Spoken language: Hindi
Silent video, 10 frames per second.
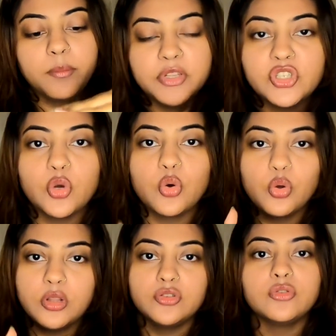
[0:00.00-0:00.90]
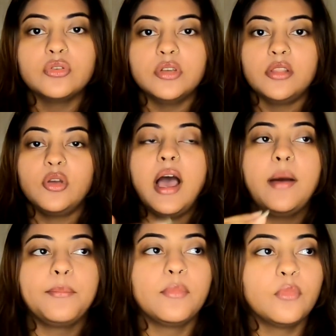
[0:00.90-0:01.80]
मिच्योर होना शुरू हो जाते हो
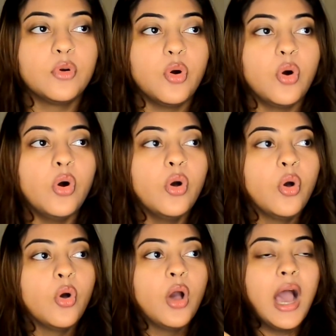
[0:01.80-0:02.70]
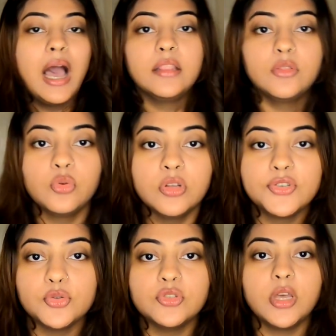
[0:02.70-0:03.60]
आपको आदत होना
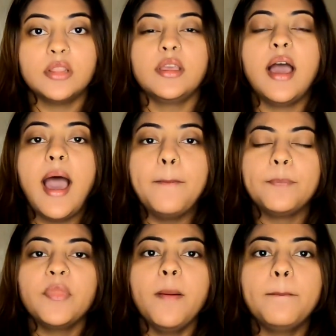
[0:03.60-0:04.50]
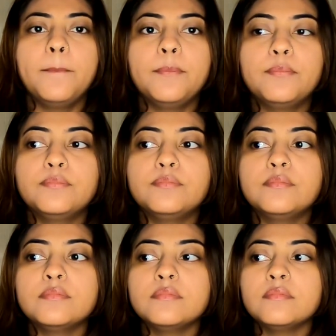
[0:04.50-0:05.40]
शुरू हो जाती है आप ना
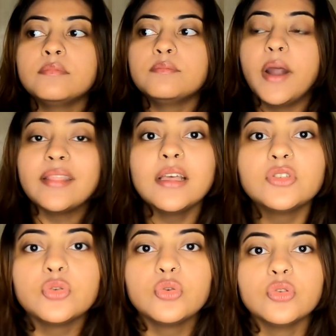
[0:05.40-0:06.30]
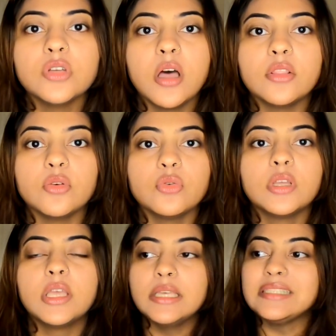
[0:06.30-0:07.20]
बढ़ना शुरू हो जाते
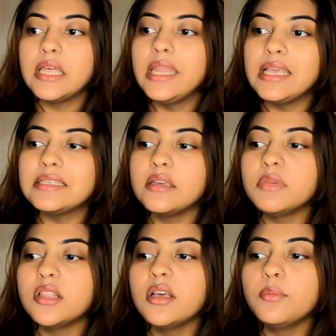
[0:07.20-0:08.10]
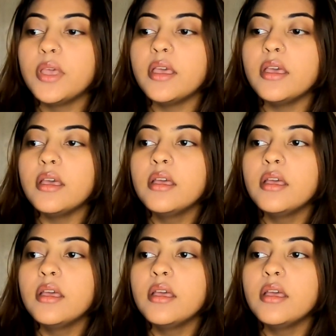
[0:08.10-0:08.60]
हो इस तरीके से मतलब कि